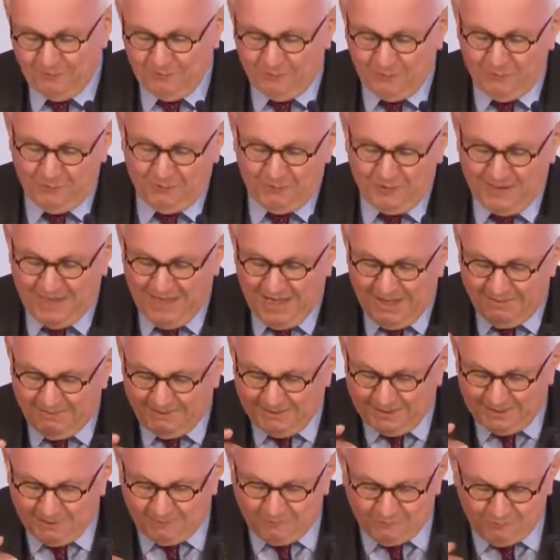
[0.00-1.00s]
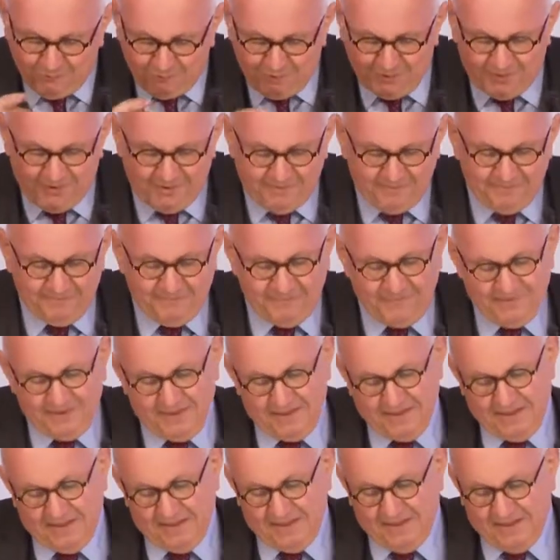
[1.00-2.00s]
wo wir aber davor
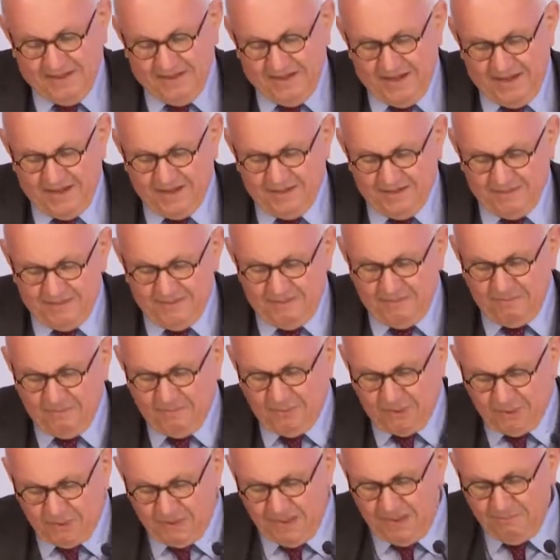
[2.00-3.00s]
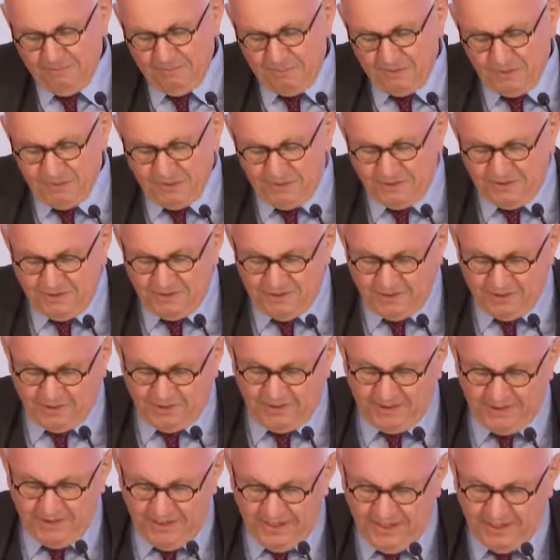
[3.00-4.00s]
einen Programmpunkt
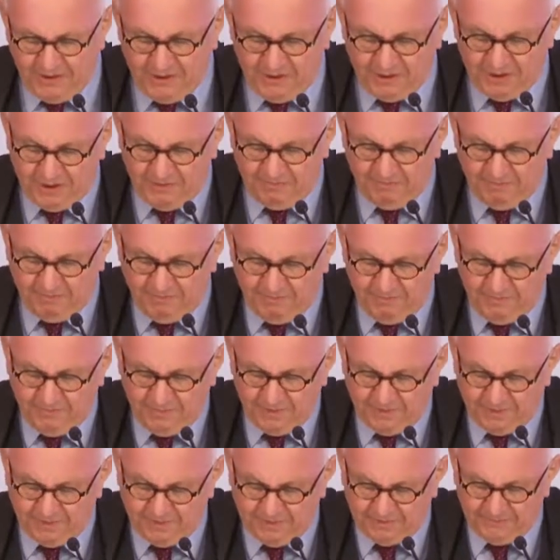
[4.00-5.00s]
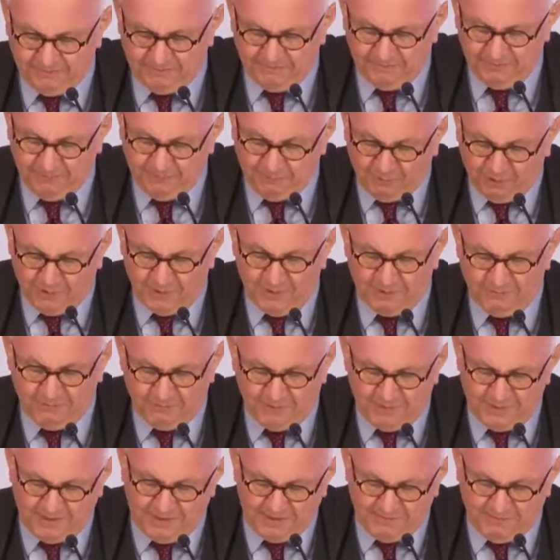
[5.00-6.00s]
neu einschieben ähm, wollen,
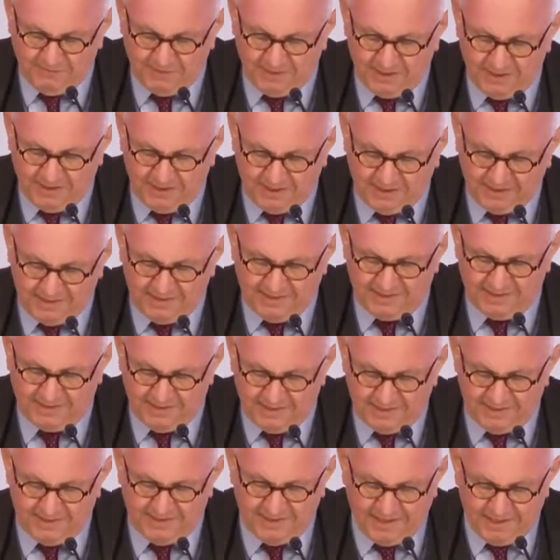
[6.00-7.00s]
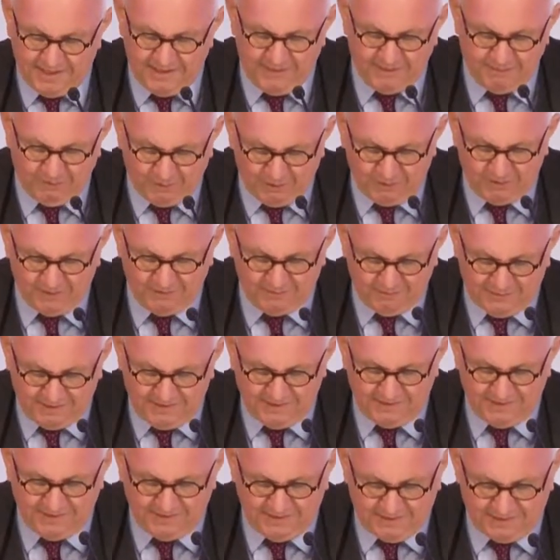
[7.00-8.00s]
von dem wir erst seit einer Woche
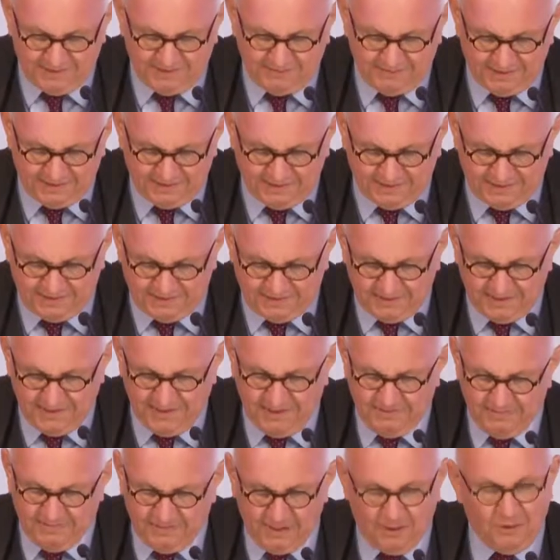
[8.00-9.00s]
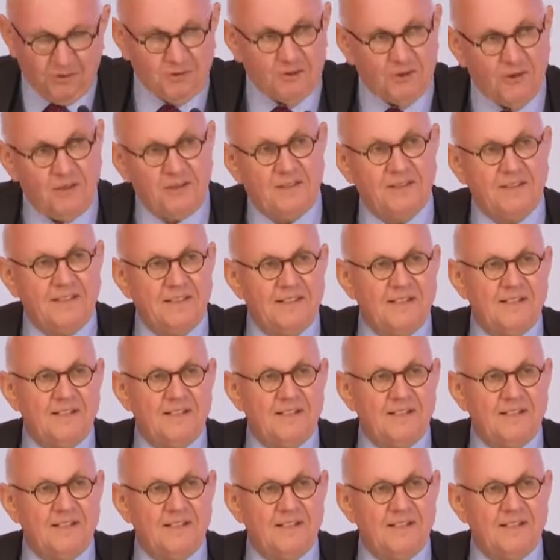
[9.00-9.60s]
wissen, dass wir das auch können.